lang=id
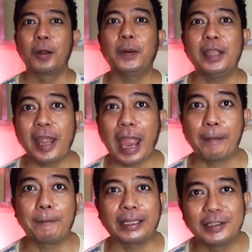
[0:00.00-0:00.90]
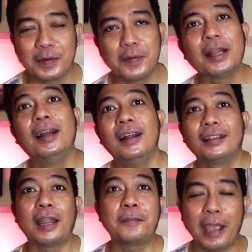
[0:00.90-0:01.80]
Kok gue jadi efek sih ngomongnya?
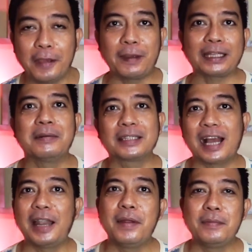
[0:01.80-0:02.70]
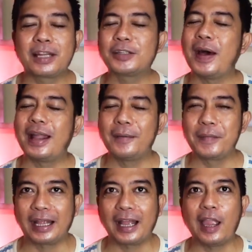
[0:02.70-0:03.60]
Tanpa efek sama sekali benar-benar suara
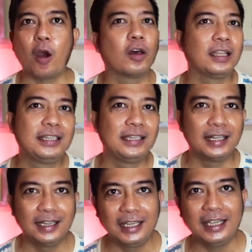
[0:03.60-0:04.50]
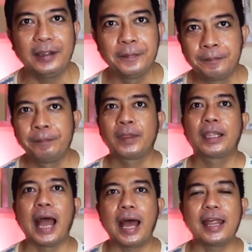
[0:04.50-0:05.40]
mereka yang originally
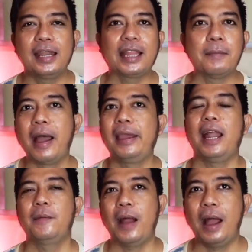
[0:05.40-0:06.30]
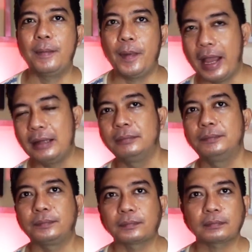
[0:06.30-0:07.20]
nggak ada ditambahin apa-apa
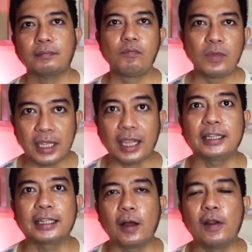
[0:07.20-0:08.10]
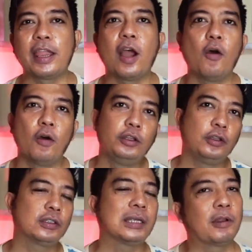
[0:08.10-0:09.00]
ya kita tahu lah ya
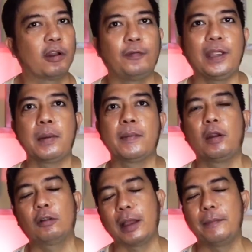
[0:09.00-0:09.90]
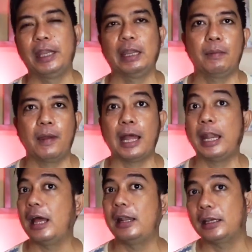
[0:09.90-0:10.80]
Onyo sama Novia memang notabene memang
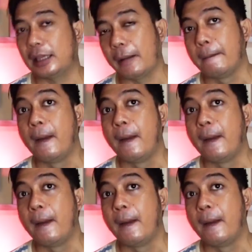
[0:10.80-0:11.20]
anak-anak yang